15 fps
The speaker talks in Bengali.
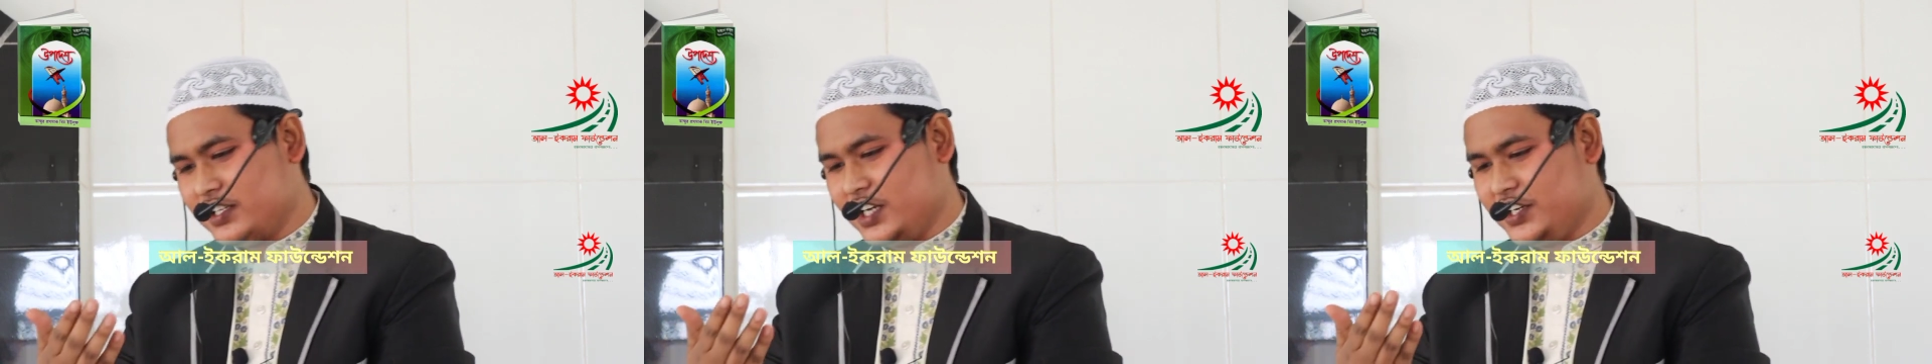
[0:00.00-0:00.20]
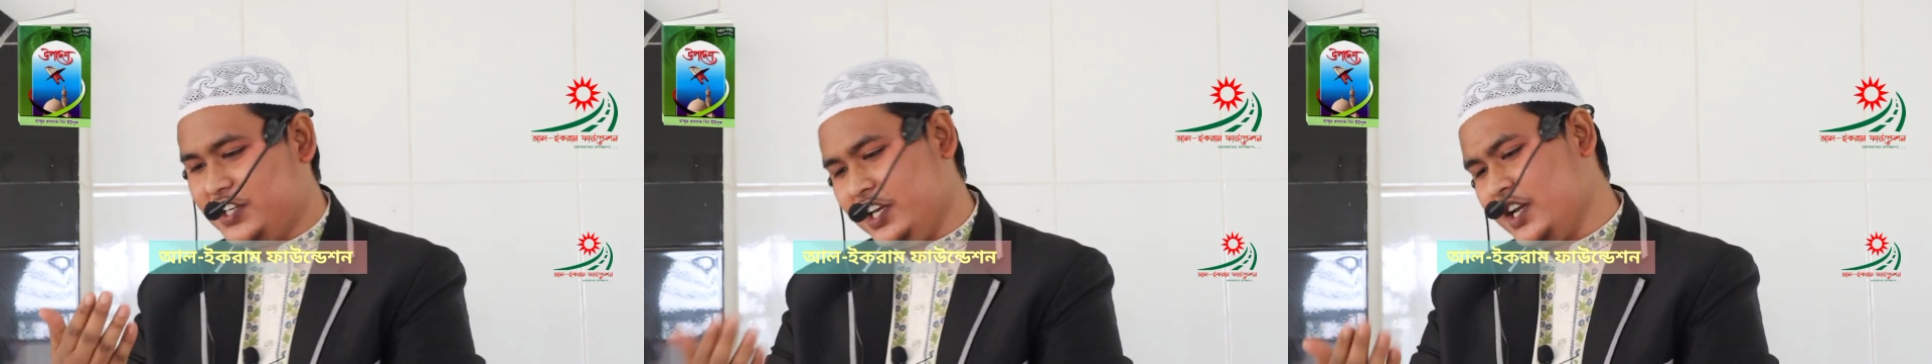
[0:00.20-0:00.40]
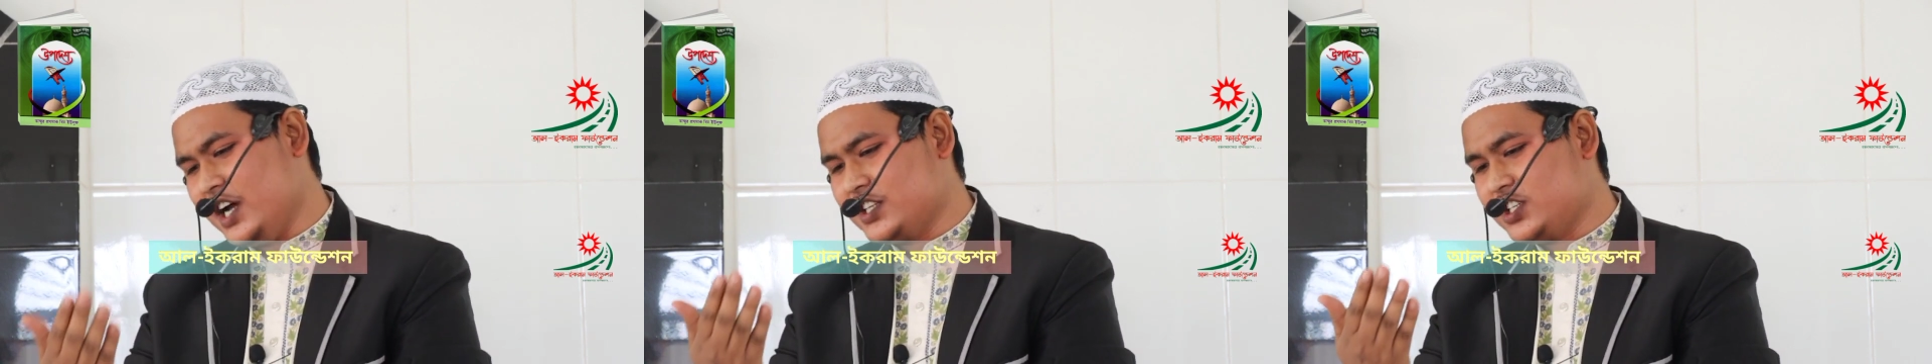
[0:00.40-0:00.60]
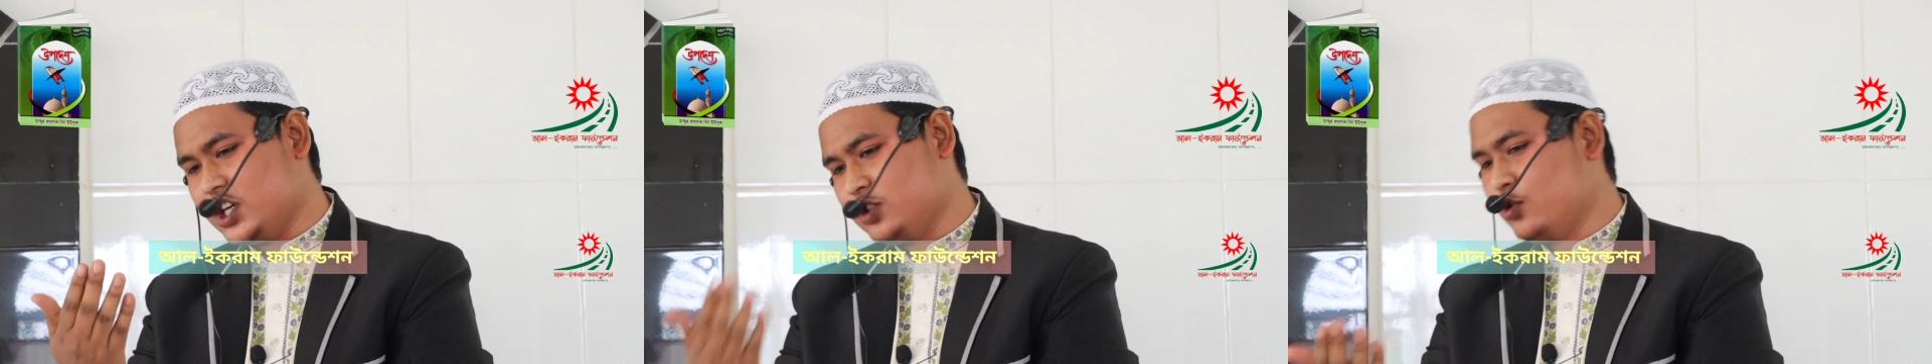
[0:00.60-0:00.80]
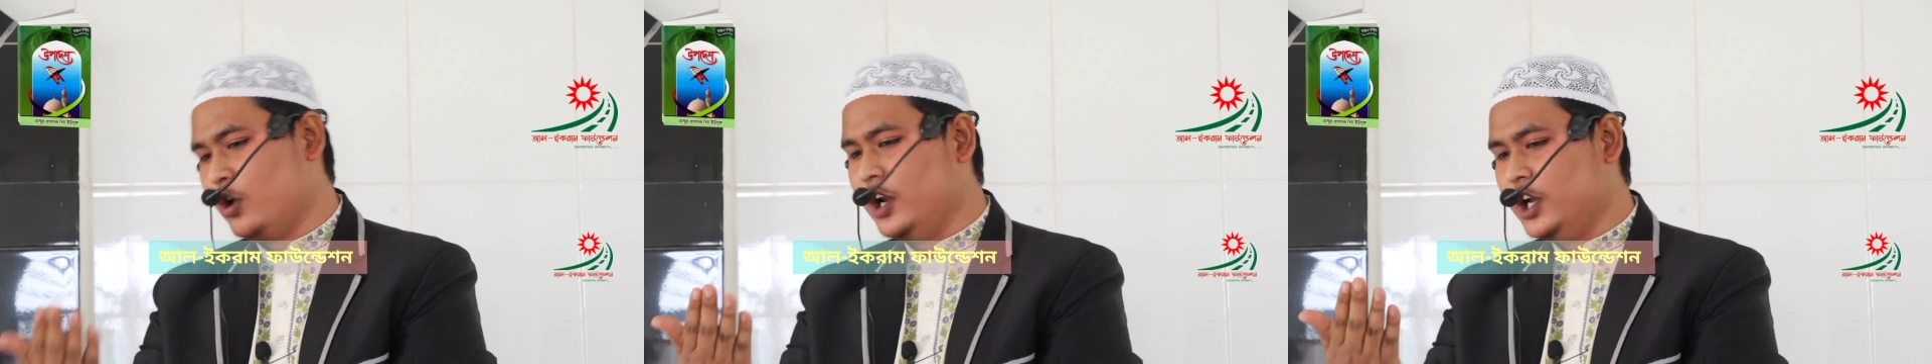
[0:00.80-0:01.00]
যে ঠিক
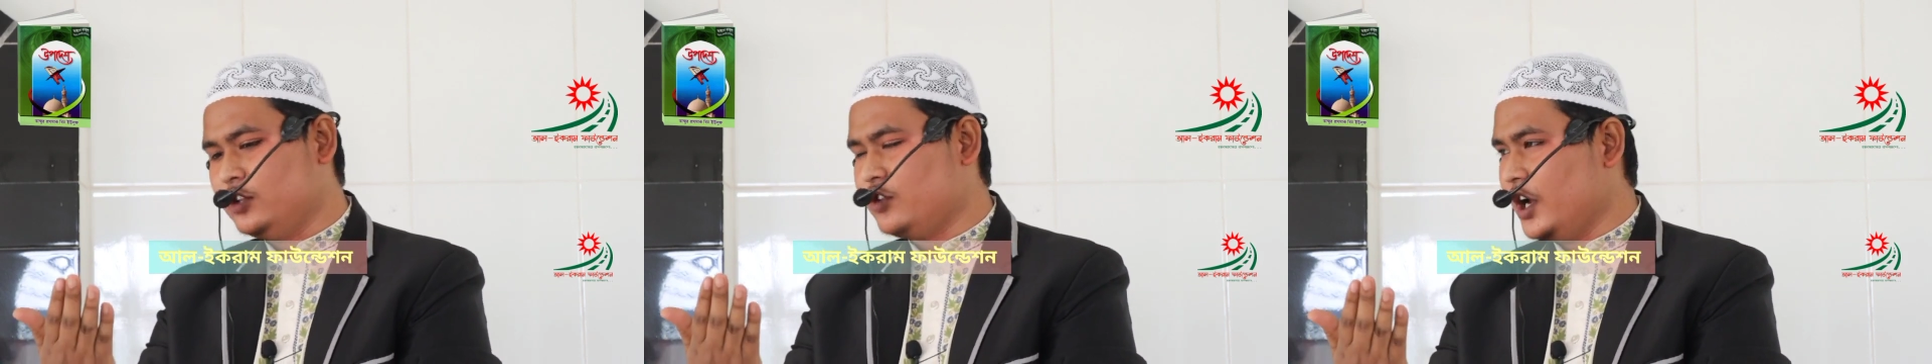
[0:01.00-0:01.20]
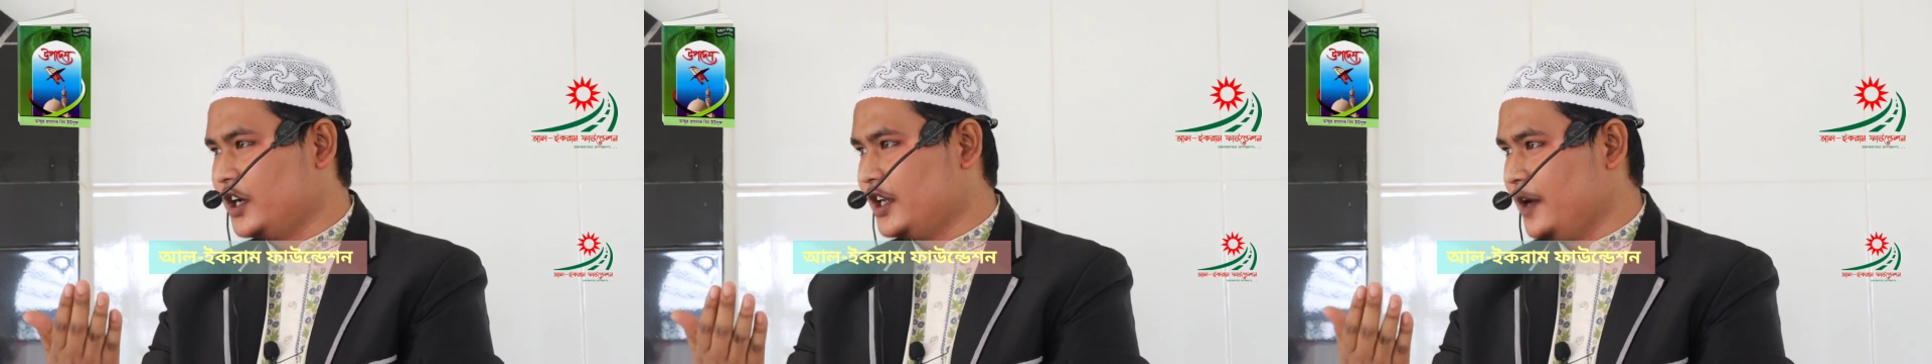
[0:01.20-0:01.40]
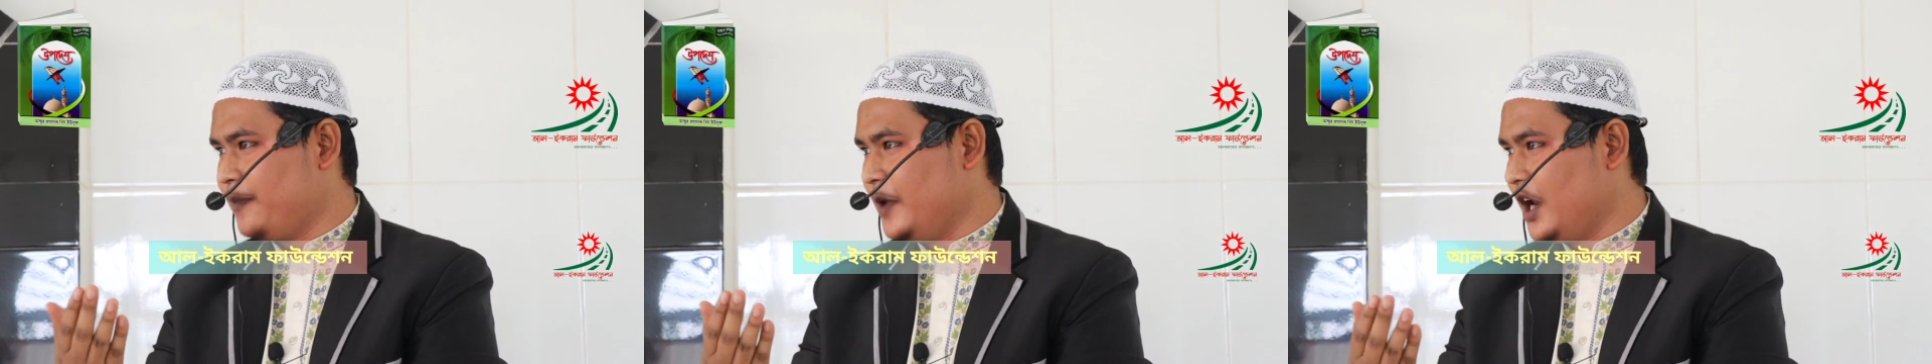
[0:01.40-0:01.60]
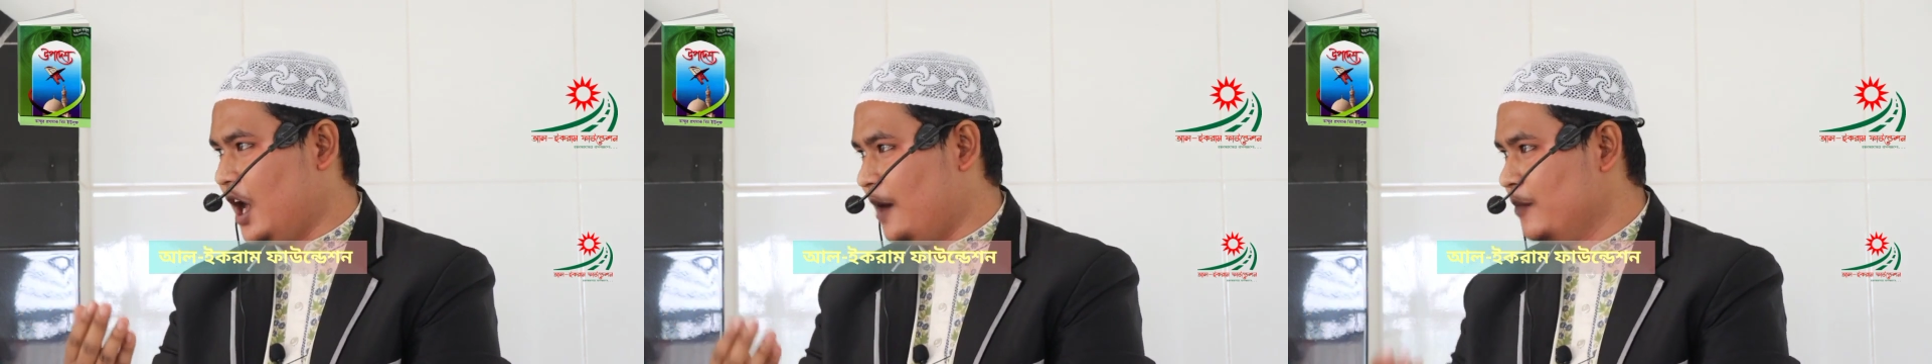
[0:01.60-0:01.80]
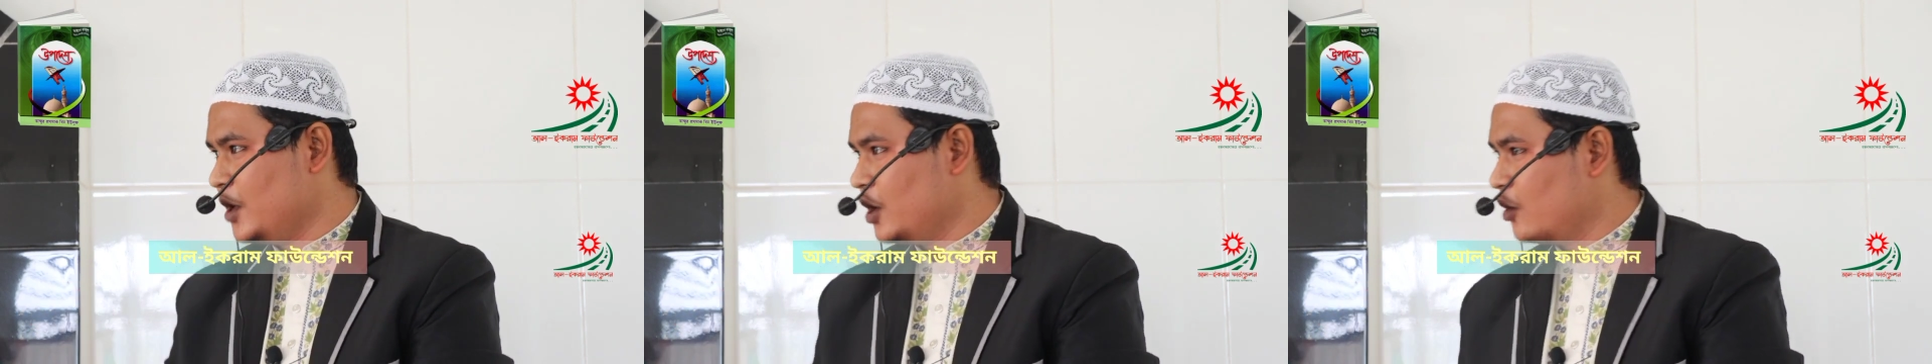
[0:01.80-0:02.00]
আছে দলিল তো একটা
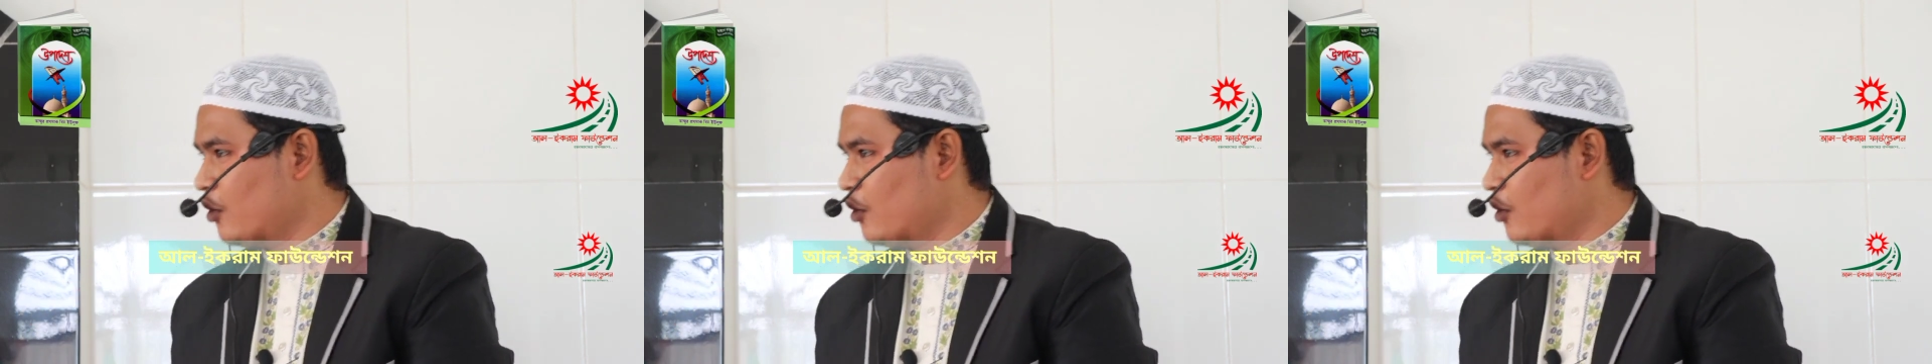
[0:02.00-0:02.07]
পেলাম